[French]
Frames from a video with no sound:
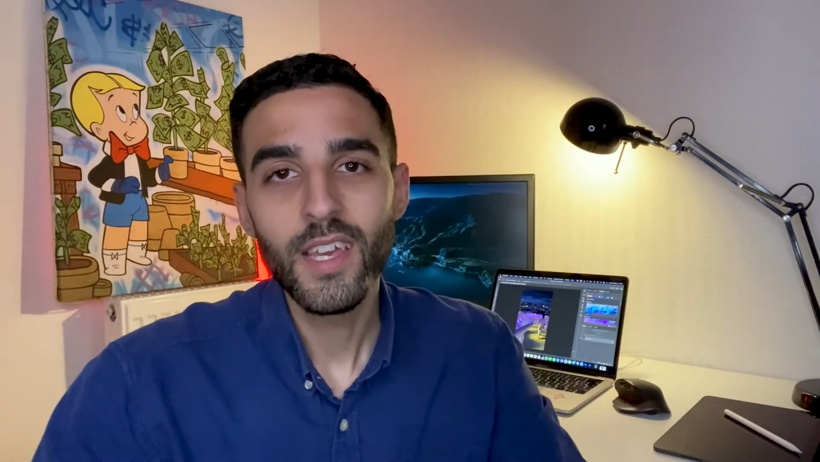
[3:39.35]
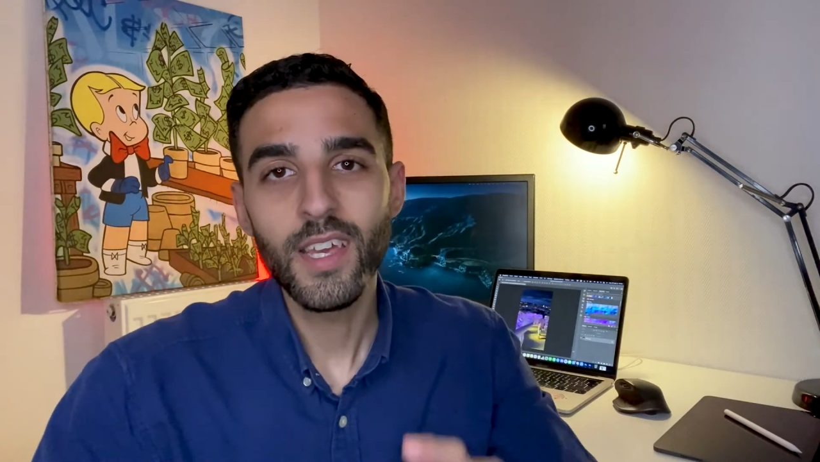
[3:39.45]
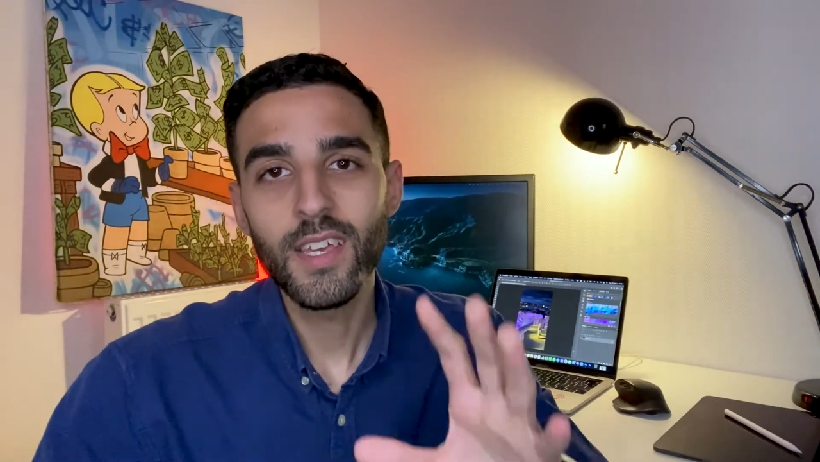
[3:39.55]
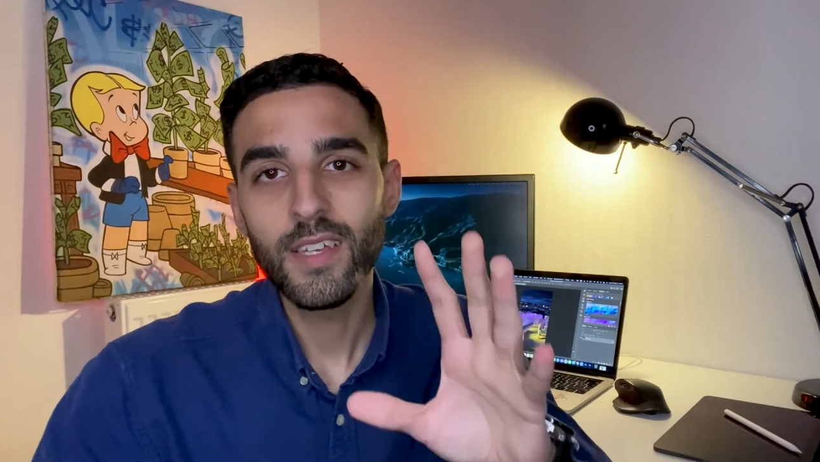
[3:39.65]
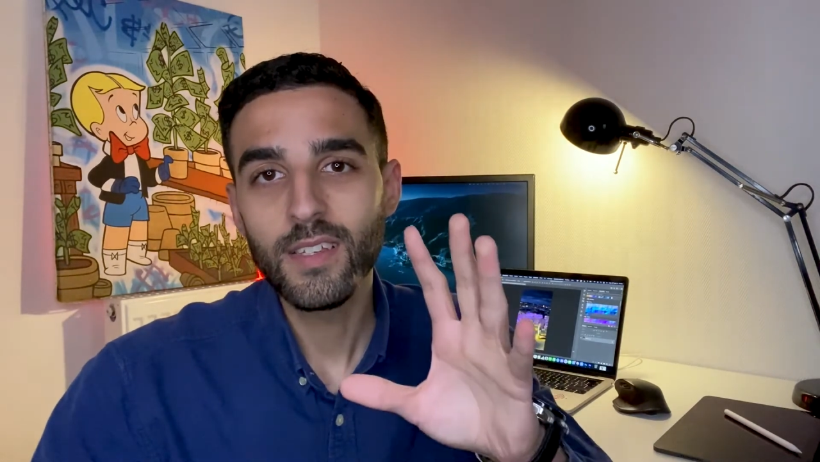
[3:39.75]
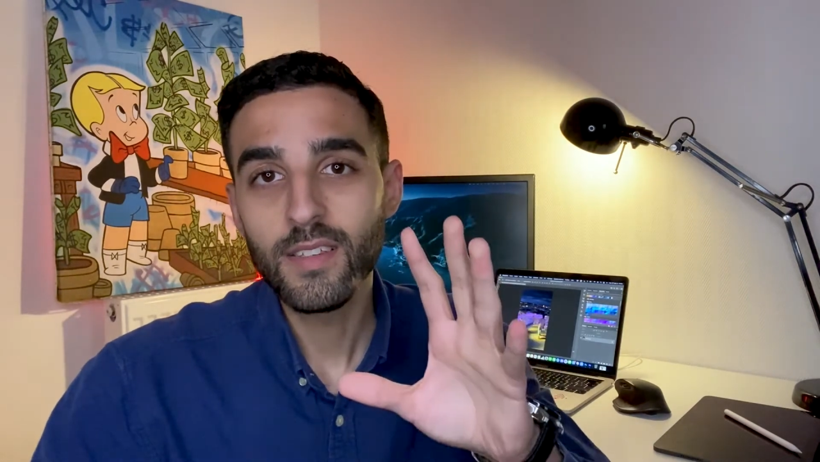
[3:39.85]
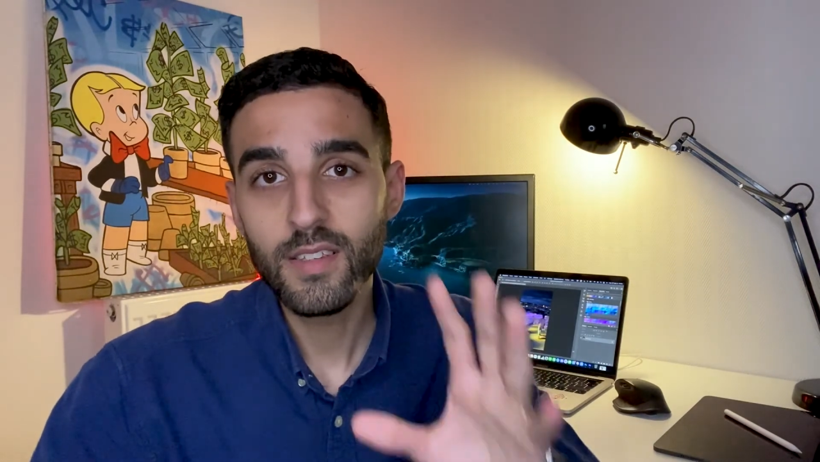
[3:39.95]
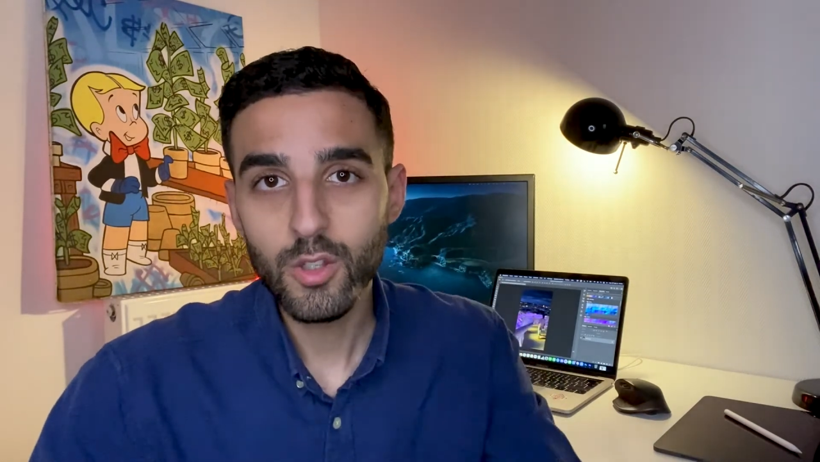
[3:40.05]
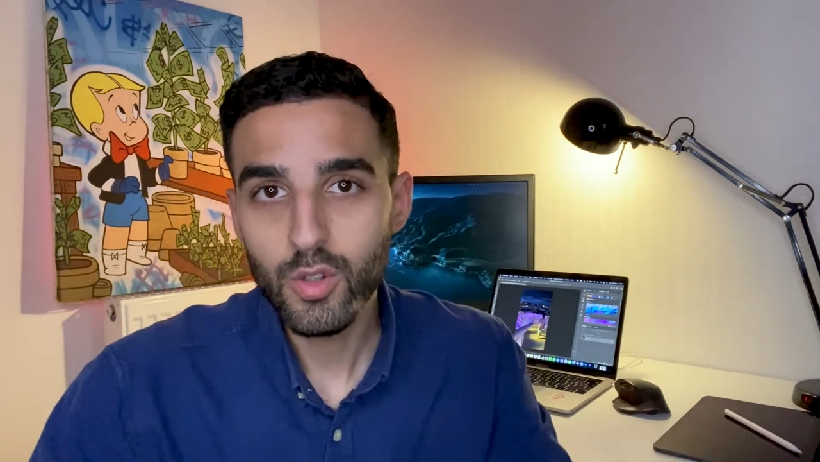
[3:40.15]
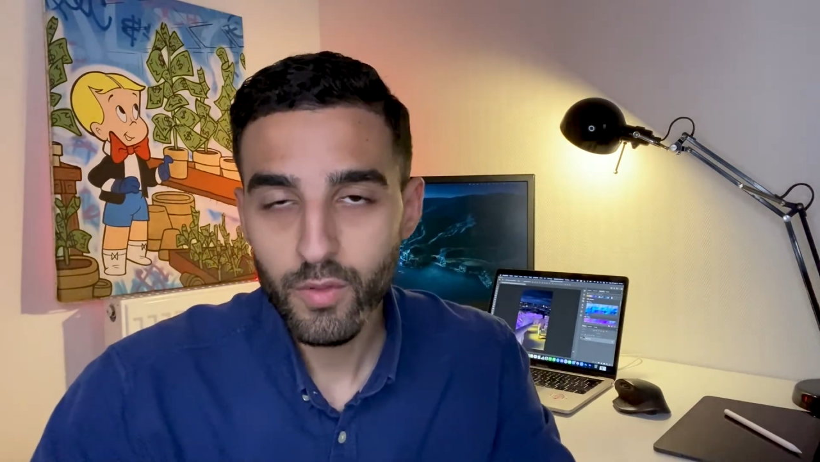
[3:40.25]
Et
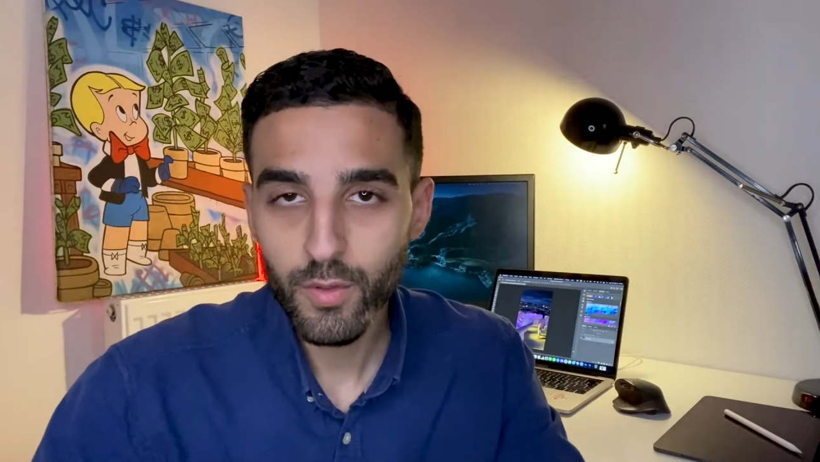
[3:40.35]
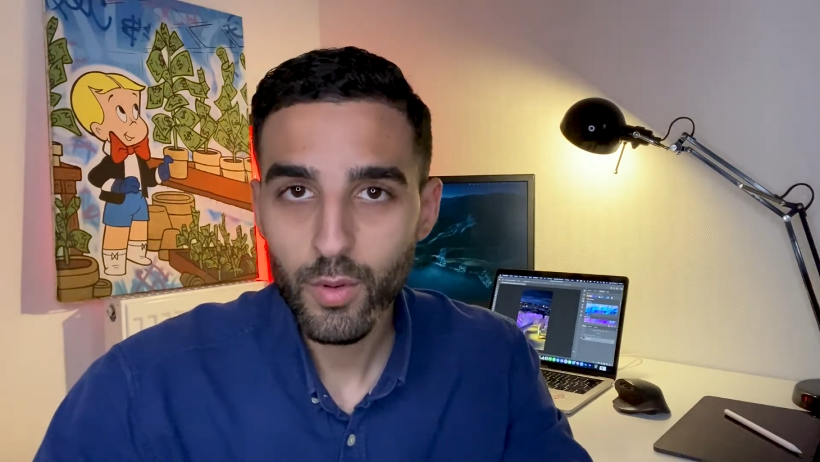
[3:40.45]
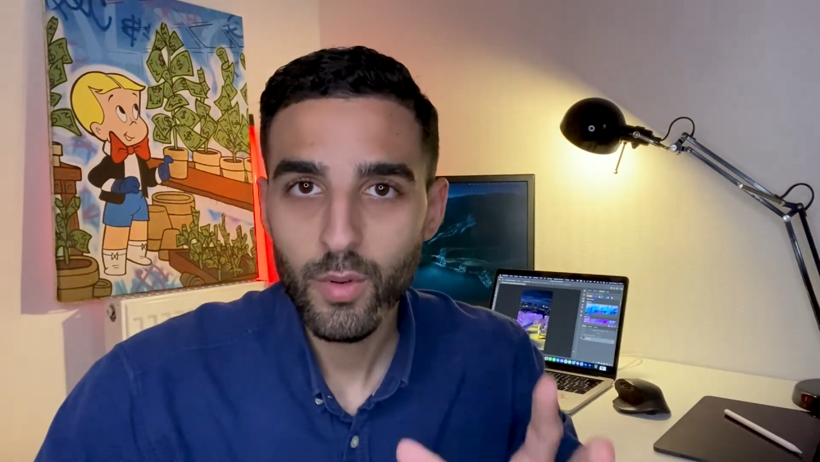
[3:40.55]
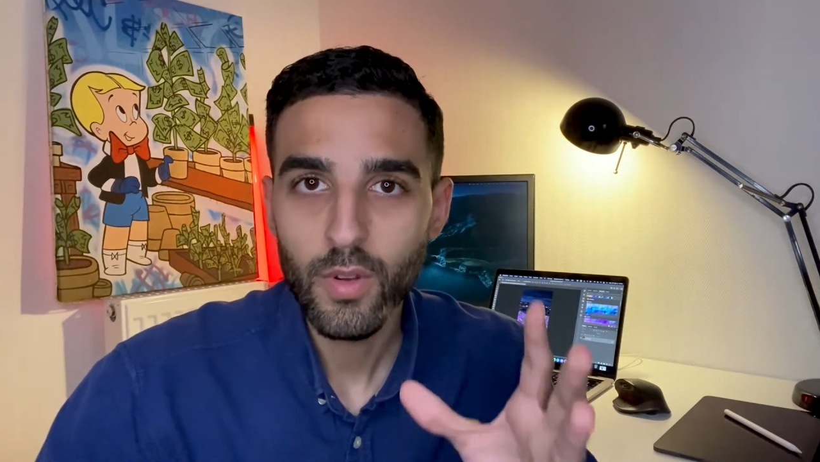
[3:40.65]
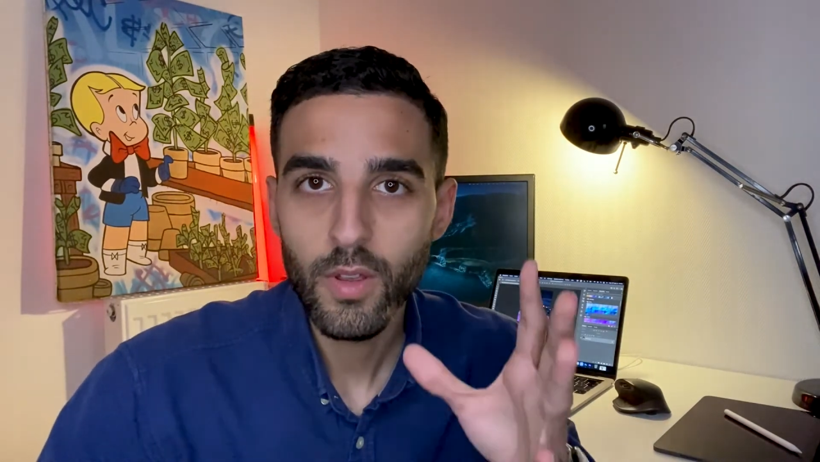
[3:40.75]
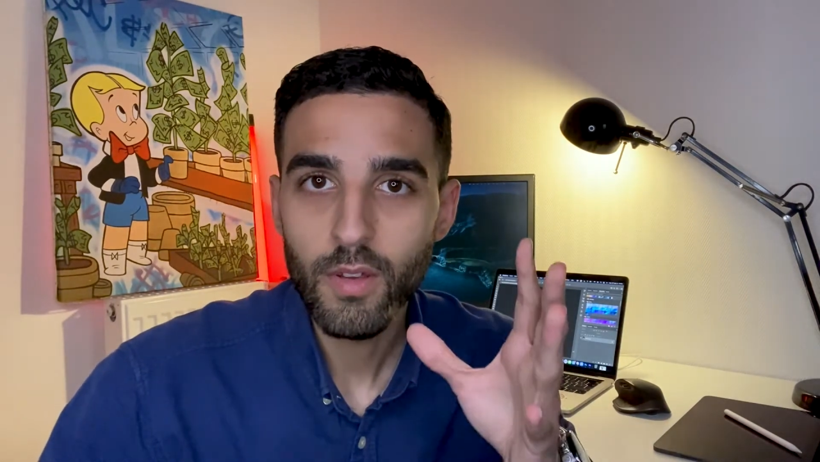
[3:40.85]
si tu veux